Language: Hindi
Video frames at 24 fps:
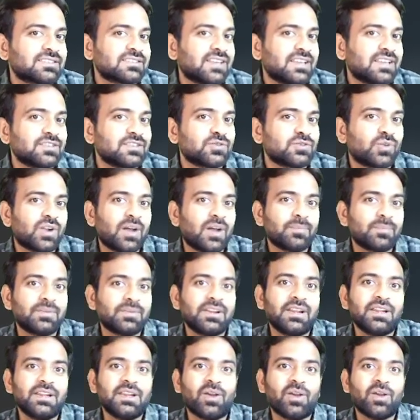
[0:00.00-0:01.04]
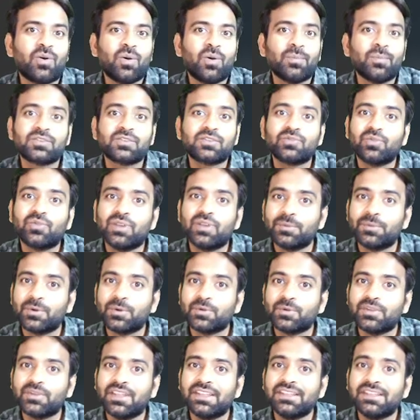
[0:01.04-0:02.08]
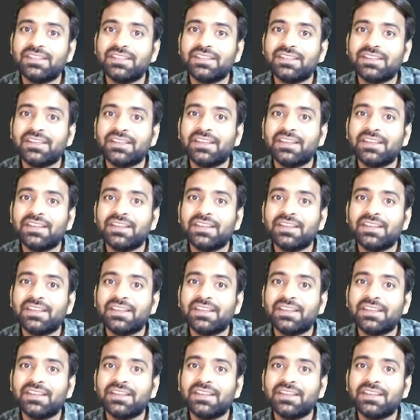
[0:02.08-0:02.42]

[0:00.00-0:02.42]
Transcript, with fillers: साइंस और आपने ले लिया कॉमर्स तो गड़बड़ हो जाएगी